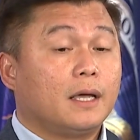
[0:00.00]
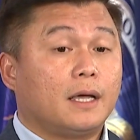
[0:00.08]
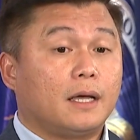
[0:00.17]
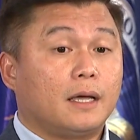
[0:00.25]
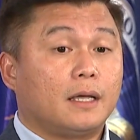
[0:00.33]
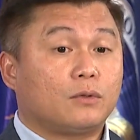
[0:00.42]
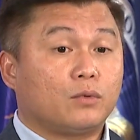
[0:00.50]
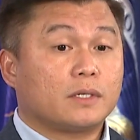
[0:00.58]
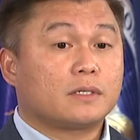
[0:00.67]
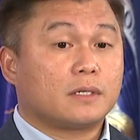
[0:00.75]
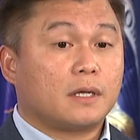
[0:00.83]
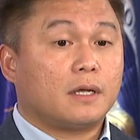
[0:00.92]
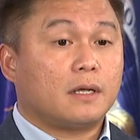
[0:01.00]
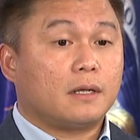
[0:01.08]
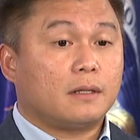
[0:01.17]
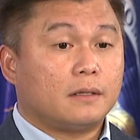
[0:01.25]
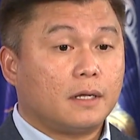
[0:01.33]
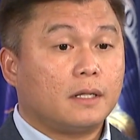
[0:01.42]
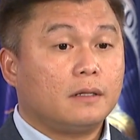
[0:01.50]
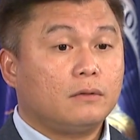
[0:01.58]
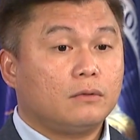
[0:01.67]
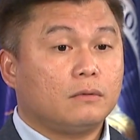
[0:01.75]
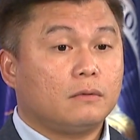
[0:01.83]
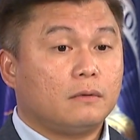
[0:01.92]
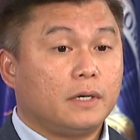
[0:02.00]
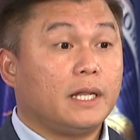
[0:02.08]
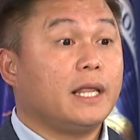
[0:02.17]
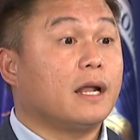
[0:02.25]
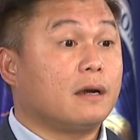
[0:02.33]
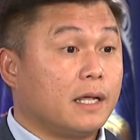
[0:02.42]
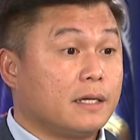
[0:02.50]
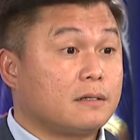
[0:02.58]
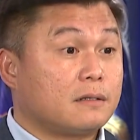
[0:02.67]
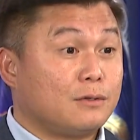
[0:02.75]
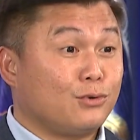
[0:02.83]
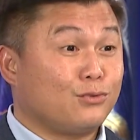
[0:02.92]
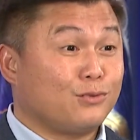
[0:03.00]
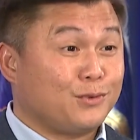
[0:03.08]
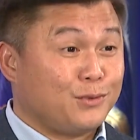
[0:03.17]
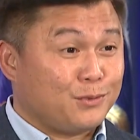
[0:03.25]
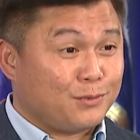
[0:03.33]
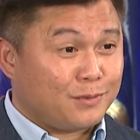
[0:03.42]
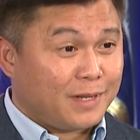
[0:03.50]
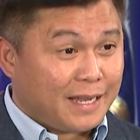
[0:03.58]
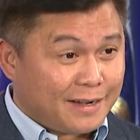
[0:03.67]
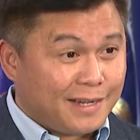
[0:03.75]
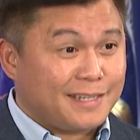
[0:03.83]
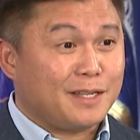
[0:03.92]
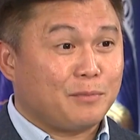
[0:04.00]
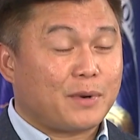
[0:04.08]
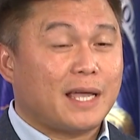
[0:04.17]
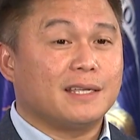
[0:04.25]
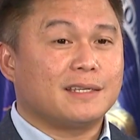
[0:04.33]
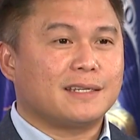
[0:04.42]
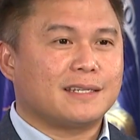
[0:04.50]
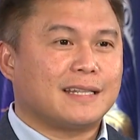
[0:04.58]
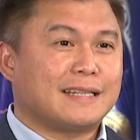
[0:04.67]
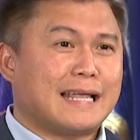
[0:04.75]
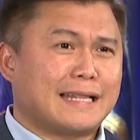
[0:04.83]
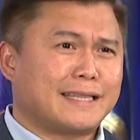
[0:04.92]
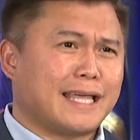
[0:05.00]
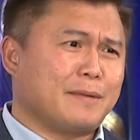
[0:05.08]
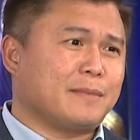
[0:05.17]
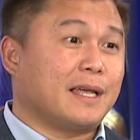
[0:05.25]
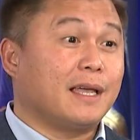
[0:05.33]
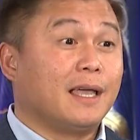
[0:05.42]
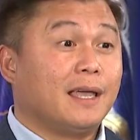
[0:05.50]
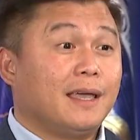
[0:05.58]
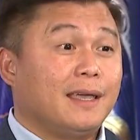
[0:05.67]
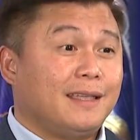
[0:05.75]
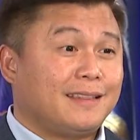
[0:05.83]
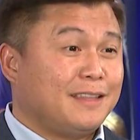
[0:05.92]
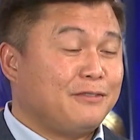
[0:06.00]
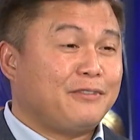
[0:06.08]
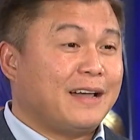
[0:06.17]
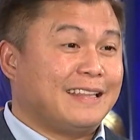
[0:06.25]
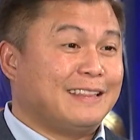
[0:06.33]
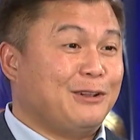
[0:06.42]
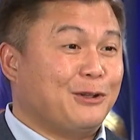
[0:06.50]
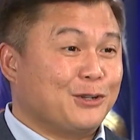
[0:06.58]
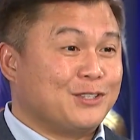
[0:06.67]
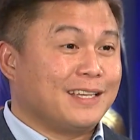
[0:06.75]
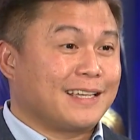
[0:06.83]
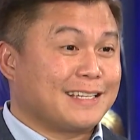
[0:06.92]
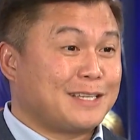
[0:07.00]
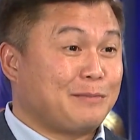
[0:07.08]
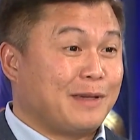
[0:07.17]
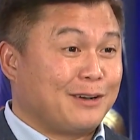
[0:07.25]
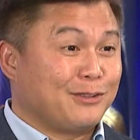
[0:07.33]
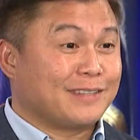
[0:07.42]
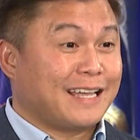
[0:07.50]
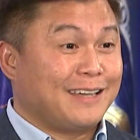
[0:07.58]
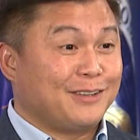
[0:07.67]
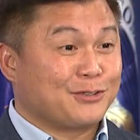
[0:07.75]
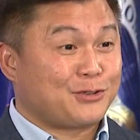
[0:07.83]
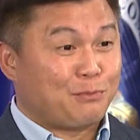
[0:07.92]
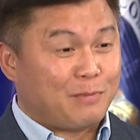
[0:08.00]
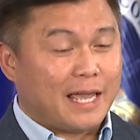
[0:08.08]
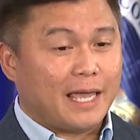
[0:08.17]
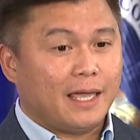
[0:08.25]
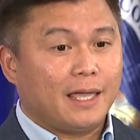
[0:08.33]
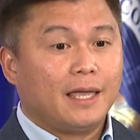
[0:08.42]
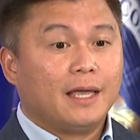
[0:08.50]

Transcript: uh, it was uh, done to really arrest yung, yung increasing prices at that mm. time na it defied the logic kasi meron tayong supply.